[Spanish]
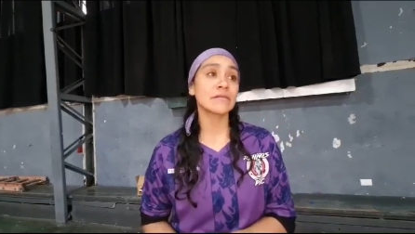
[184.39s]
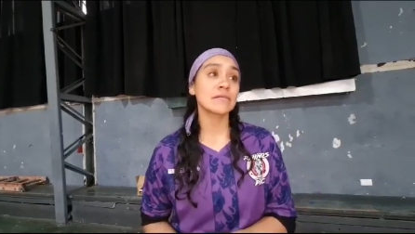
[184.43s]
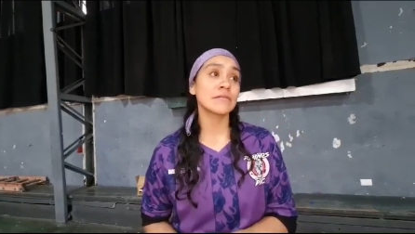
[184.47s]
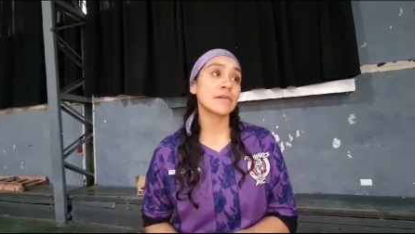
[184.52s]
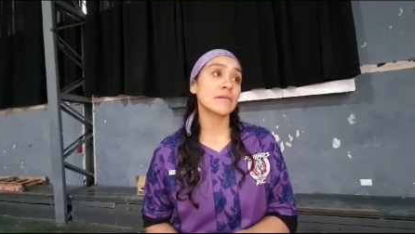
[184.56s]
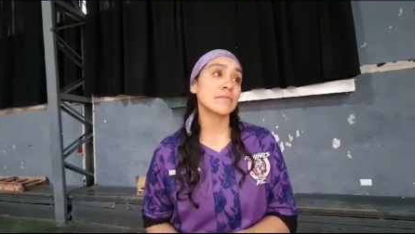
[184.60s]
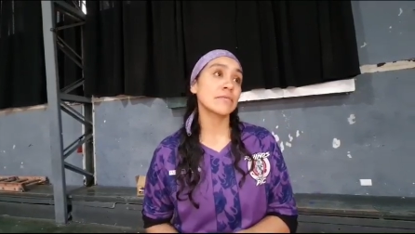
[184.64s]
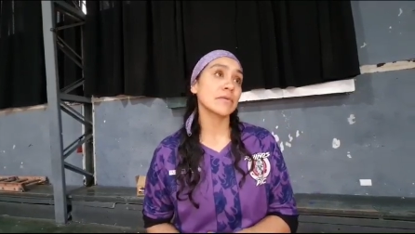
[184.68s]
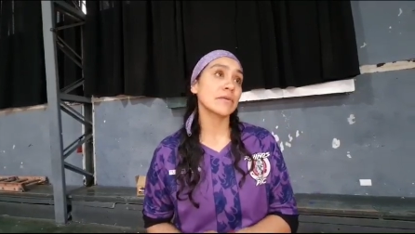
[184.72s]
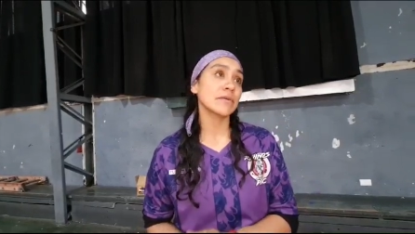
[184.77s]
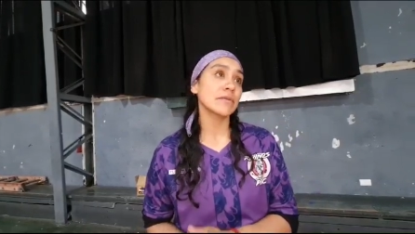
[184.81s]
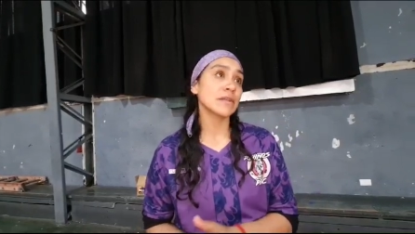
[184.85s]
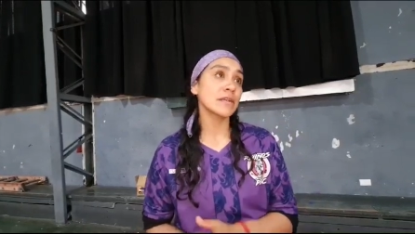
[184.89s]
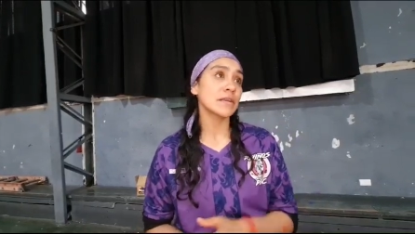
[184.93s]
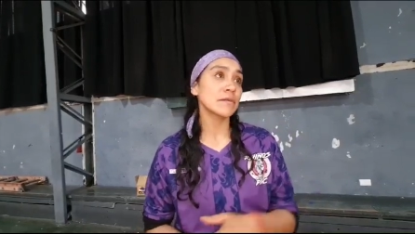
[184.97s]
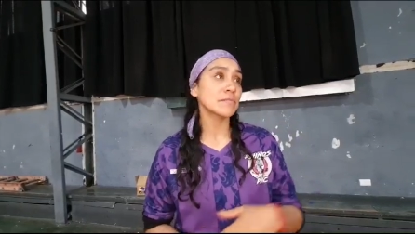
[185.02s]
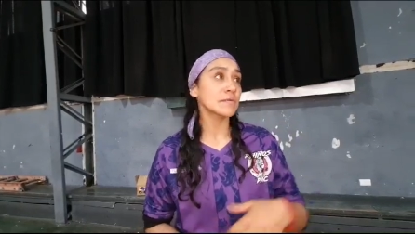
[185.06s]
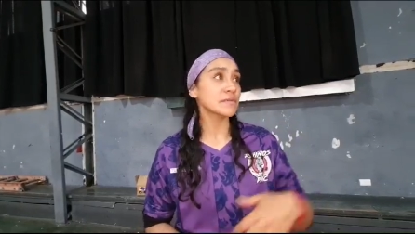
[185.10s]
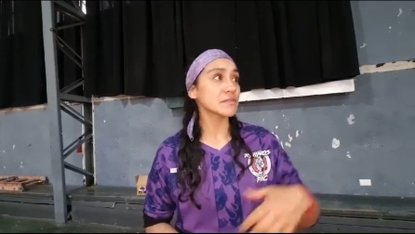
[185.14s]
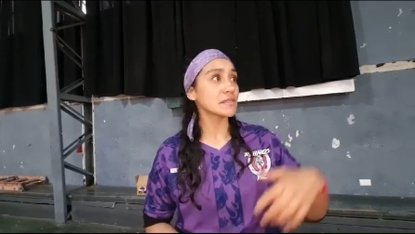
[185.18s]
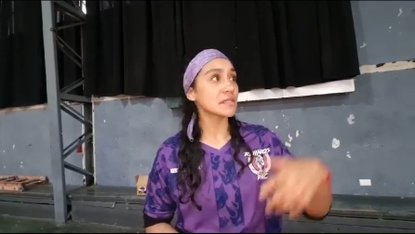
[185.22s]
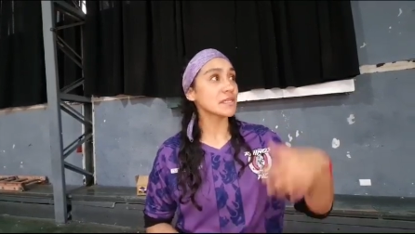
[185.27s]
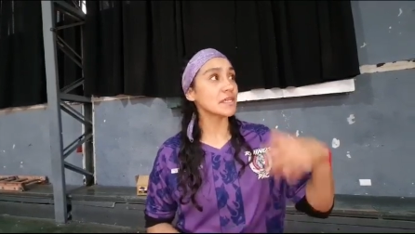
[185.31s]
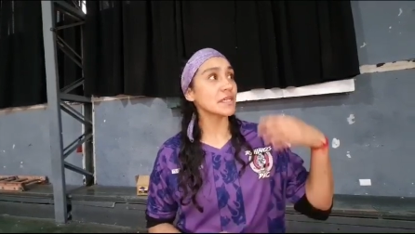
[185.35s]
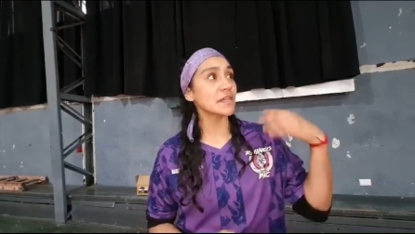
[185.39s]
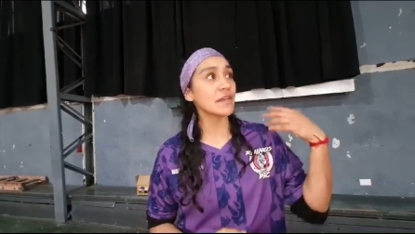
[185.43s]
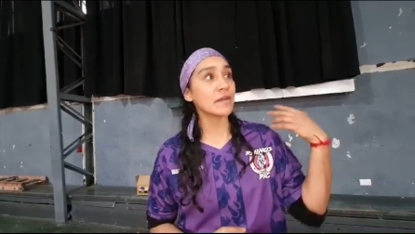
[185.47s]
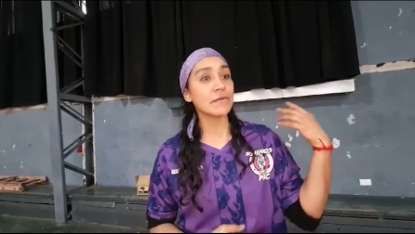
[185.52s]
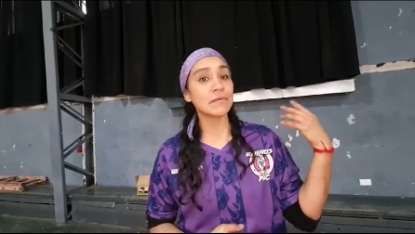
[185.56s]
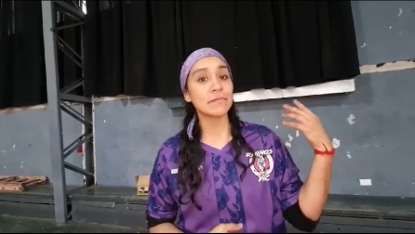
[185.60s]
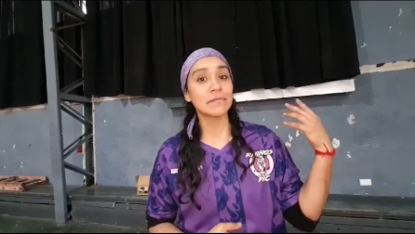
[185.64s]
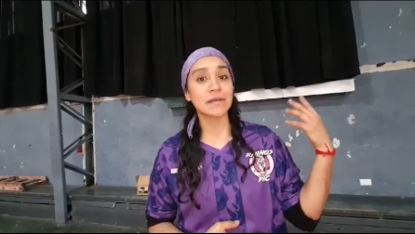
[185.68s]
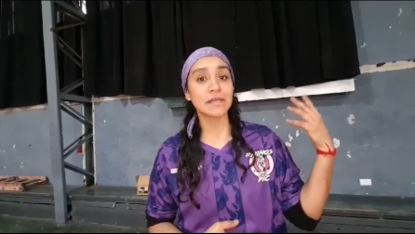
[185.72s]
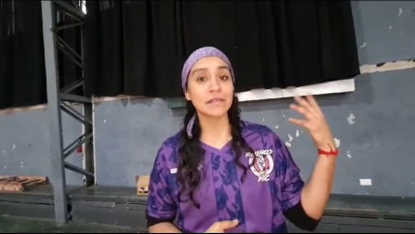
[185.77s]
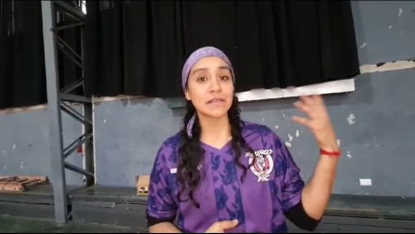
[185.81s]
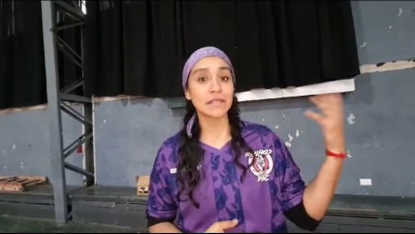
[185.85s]
los apoyos de las personas que
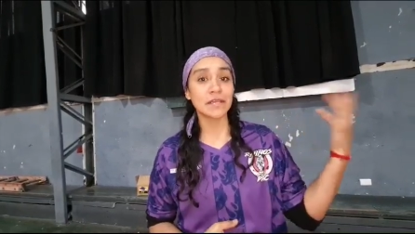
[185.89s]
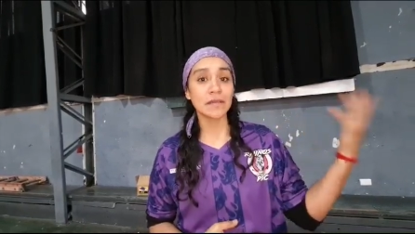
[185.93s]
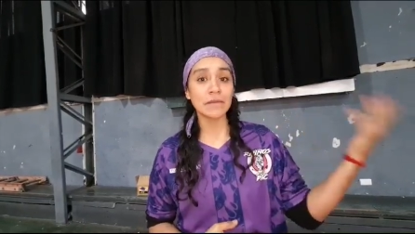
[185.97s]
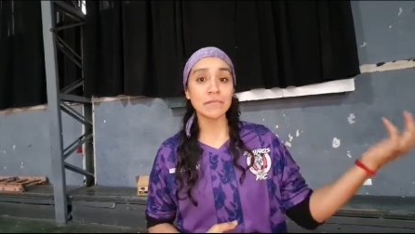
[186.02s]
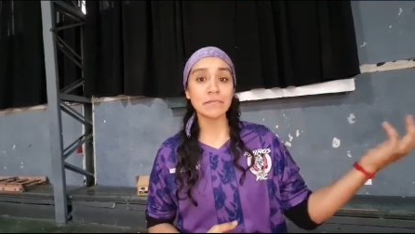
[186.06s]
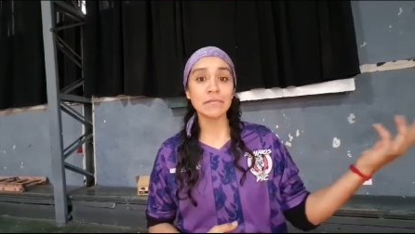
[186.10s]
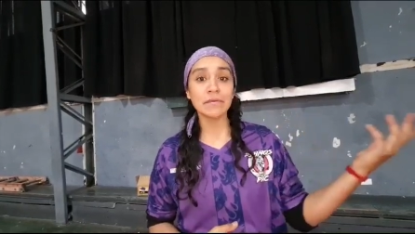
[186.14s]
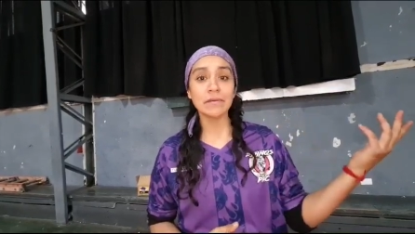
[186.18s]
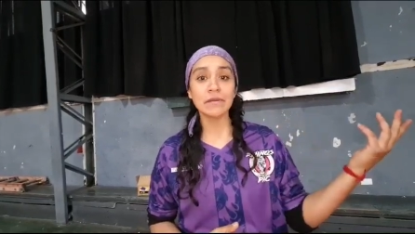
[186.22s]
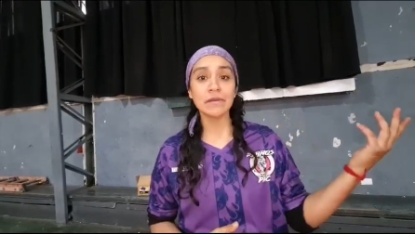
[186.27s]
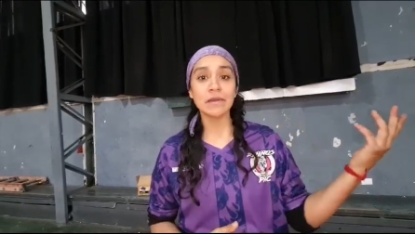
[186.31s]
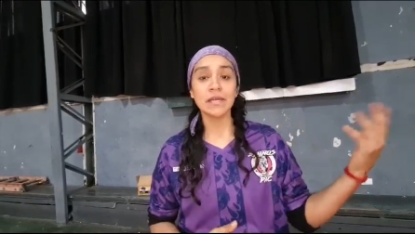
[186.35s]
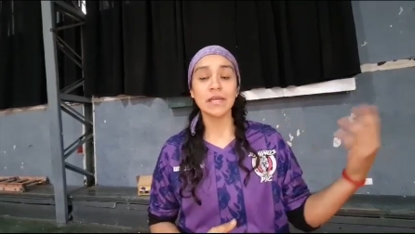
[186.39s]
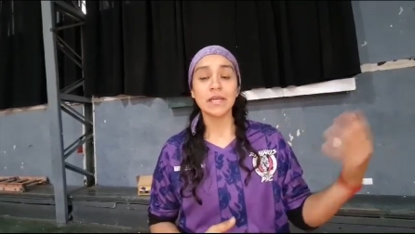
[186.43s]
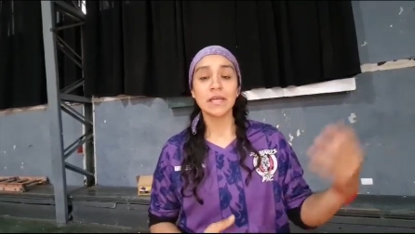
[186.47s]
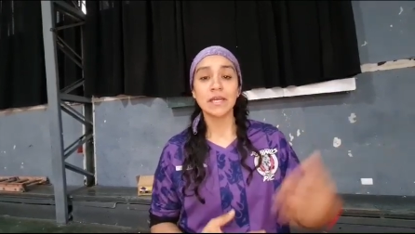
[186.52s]
llevamos más tiempo,